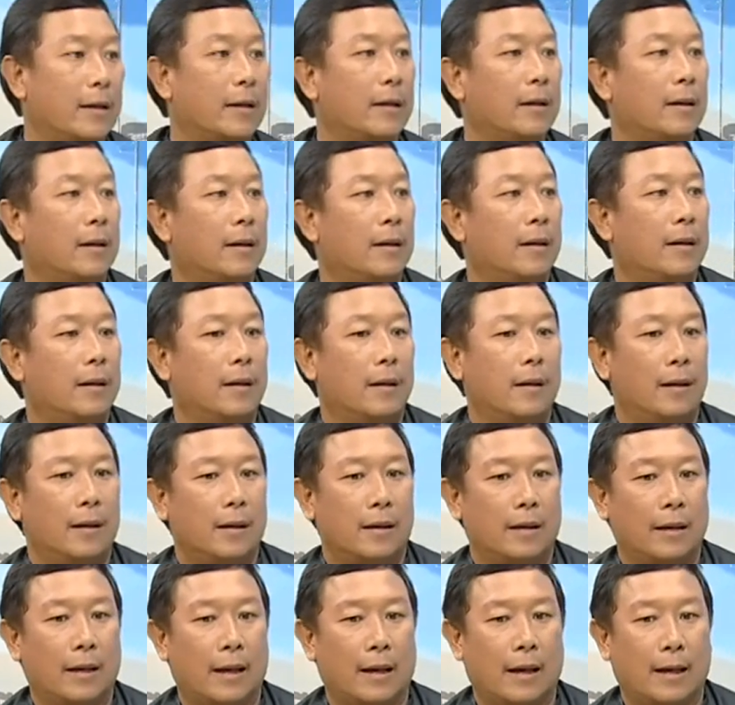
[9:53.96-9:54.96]
วน
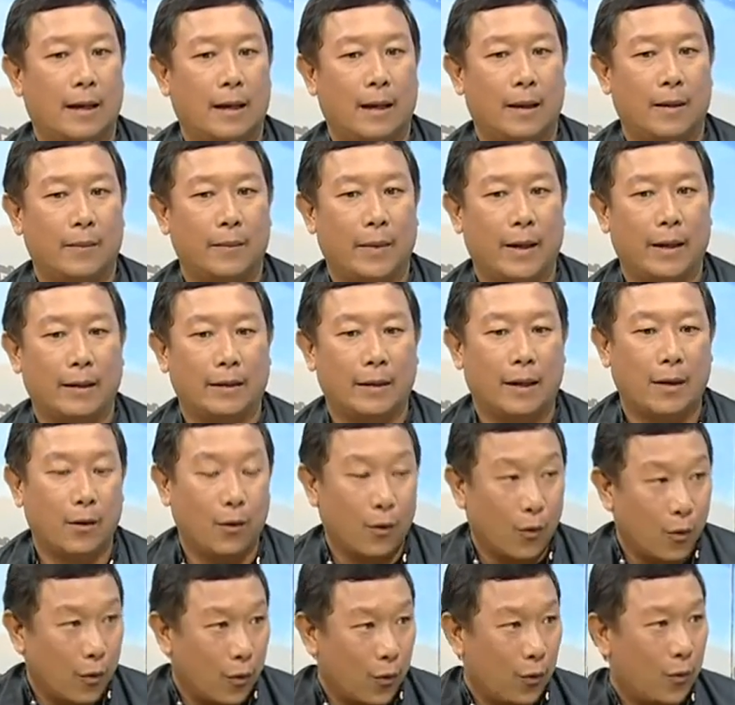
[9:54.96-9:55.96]
แม้กระทั่ง
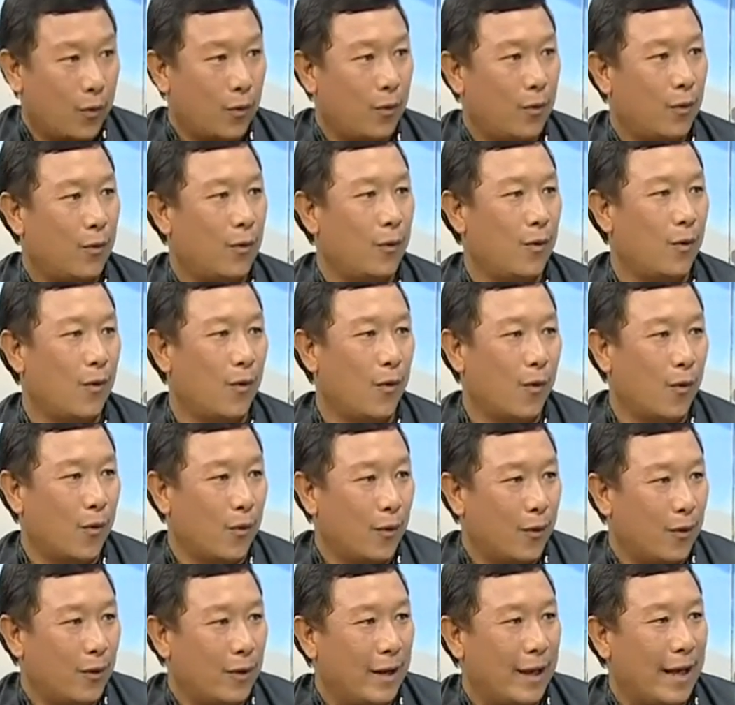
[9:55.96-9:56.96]
อู
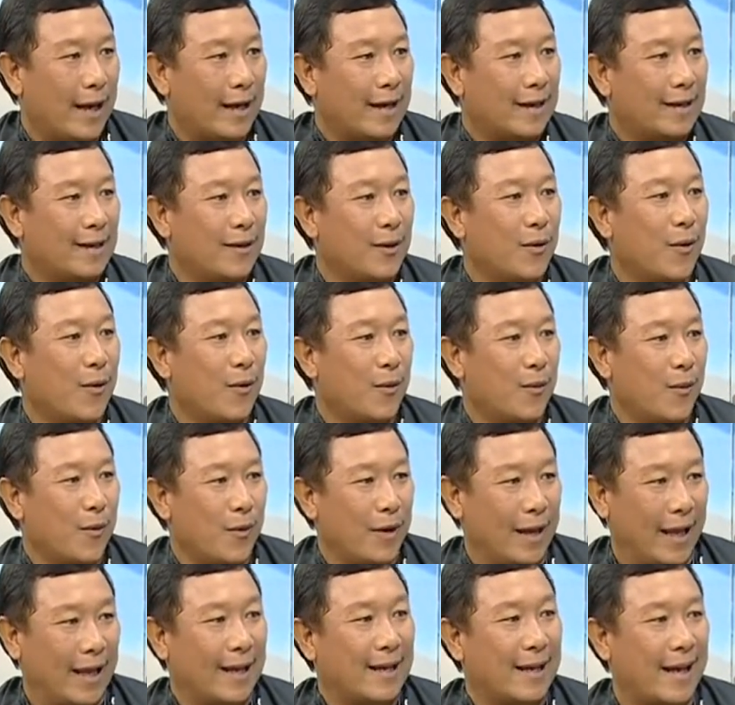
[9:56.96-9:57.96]
อู่เลี้ยงลูก
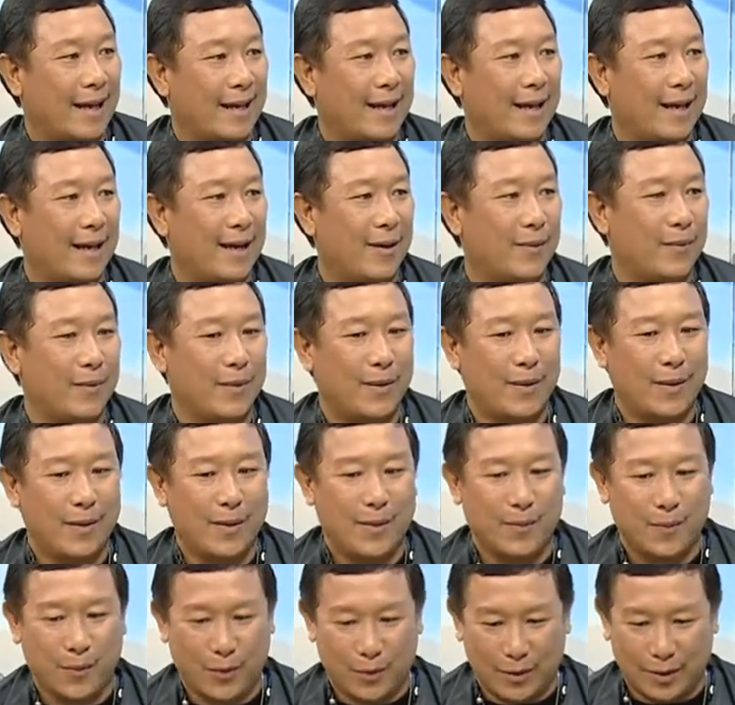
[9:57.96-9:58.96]
เลี้ยงเด็กเนี่ยครับ
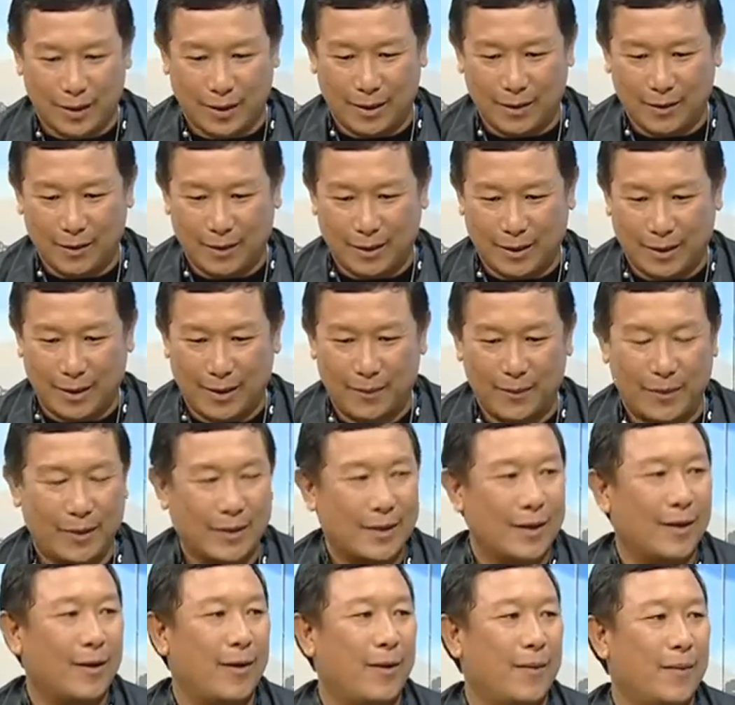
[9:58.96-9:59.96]
มูเซอร์ก็จะทำเป็
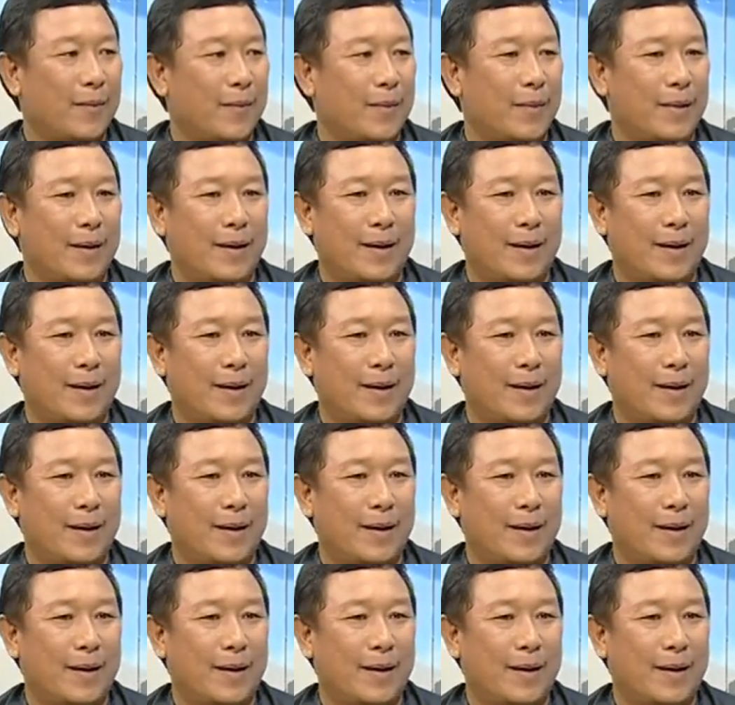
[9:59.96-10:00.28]
นฉลอม